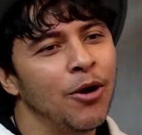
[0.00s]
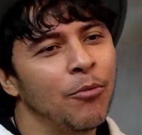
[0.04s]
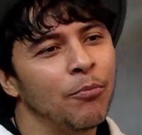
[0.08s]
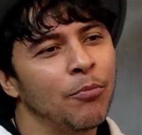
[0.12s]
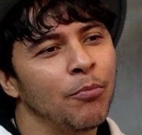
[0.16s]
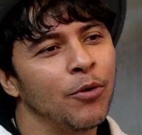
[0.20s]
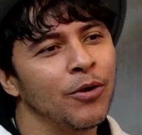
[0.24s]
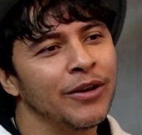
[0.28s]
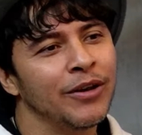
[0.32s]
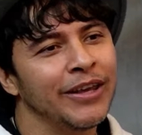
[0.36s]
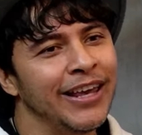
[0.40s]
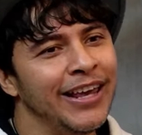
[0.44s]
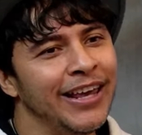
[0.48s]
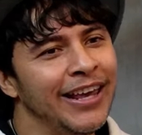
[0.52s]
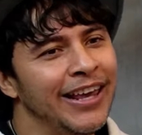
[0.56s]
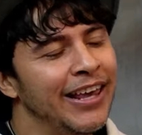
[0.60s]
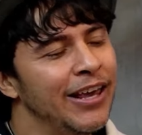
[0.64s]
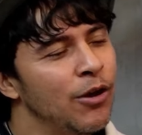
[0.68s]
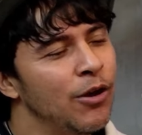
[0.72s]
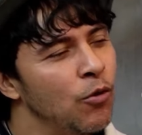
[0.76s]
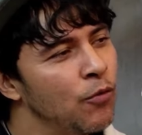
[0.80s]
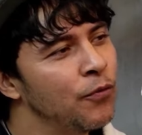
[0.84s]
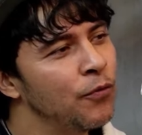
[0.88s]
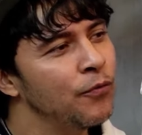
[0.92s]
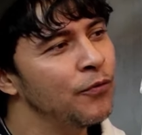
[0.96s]
Porque
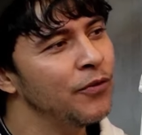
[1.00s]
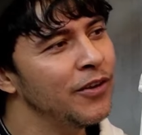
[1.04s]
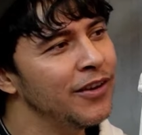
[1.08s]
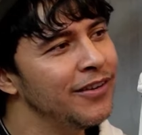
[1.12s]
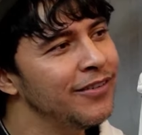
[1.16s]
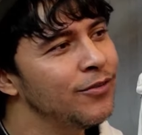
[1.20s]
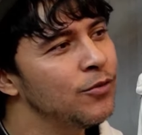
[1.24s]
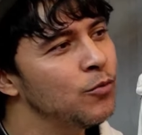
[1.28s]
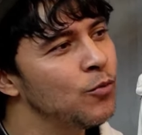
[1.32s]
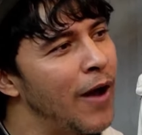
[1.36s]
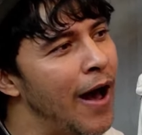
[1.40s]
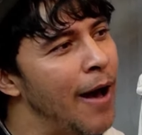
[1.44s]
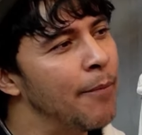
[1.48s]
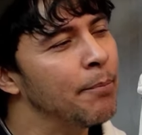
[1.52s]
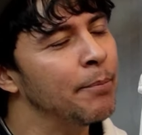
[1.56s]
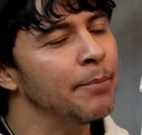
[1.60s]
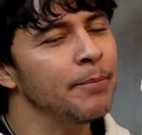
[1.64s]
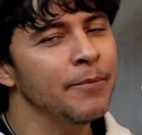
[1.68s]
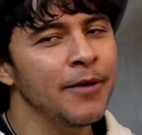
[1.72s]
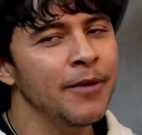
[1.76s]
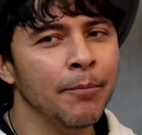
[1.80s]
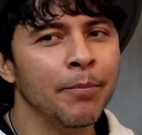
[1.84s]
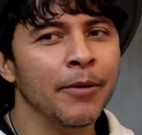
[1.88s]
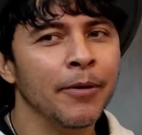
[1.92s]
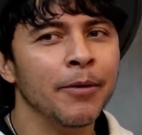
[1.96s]
eu fiz uma, a
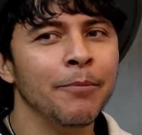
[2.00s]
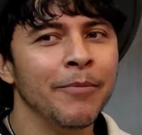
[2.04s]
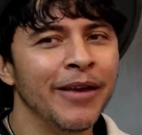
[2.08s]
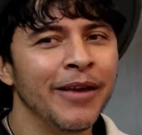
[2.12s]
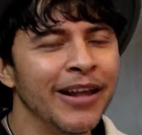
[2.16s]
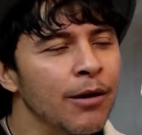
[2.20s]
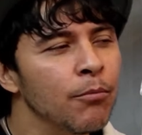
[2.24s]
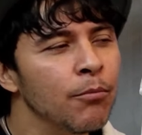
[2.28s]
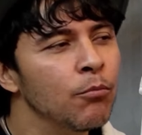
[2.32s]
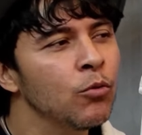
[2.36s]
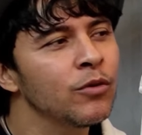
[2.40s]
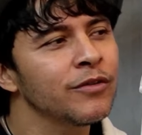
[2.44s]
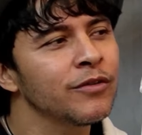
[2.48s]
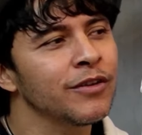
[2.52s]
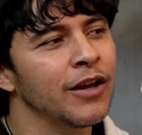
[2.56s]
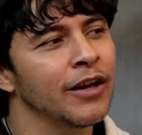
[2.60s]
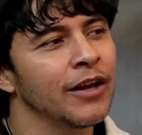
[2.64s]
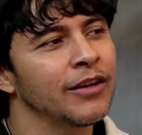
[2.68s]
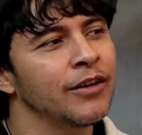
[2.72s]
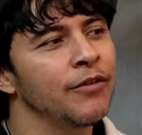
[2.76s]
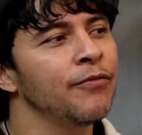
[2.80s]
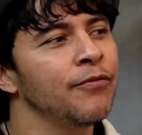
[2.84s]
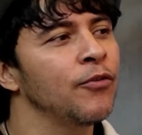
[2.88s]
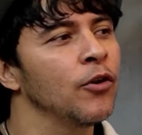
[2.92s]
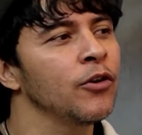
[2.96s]
minha primeira música,
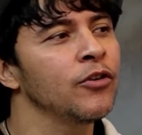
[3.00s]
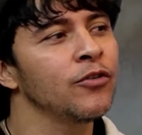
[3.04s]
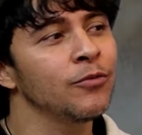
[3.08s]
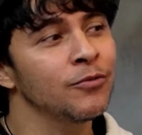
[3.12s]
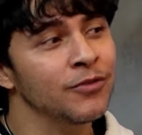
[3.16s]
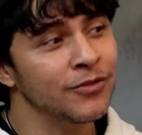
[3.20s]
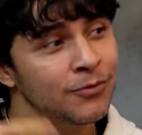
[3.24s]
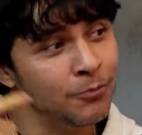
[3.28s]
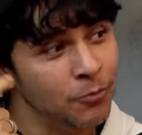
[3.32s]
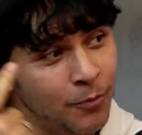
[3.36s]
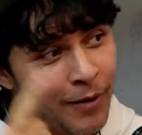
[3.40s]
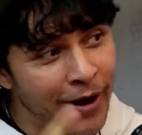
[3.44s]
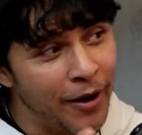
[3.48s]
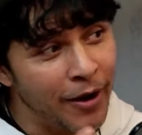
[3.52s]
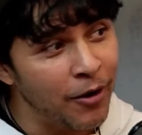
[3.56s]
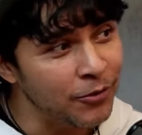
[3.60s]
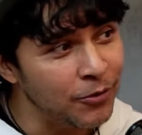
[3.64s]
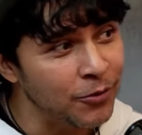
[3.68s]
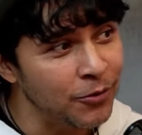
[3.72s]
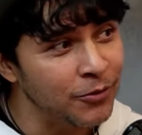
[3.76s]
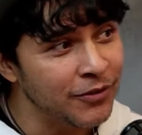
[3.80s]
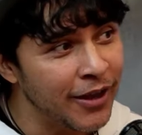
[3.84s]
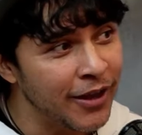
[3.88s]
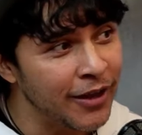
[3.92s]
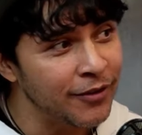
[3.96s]
que foi o maior
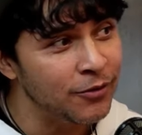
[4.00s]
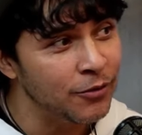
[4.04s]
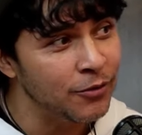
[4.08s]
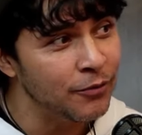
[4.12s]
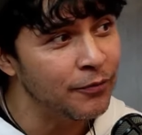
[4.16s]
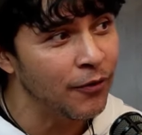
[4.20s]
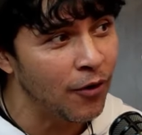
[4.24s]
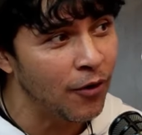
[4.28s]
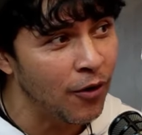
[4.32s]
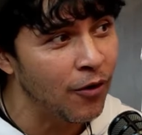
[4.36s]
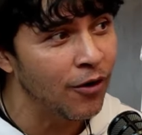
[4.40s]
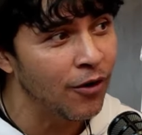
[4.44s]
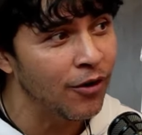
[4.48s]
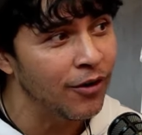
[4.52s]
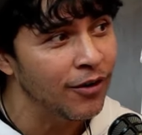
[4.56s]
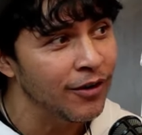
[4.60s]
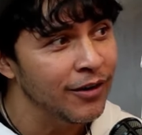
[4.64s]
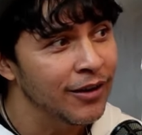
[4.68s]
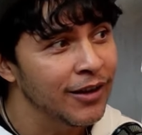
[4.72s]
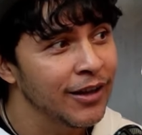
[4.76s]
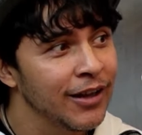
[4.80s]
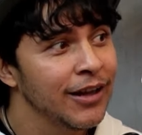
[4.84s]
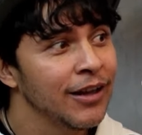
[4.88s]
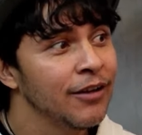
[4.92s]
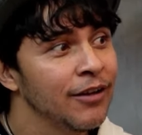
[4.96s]
sucesso do forró,
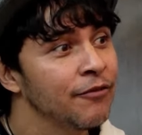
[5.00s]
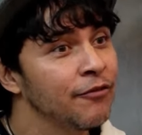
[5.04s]
Sim.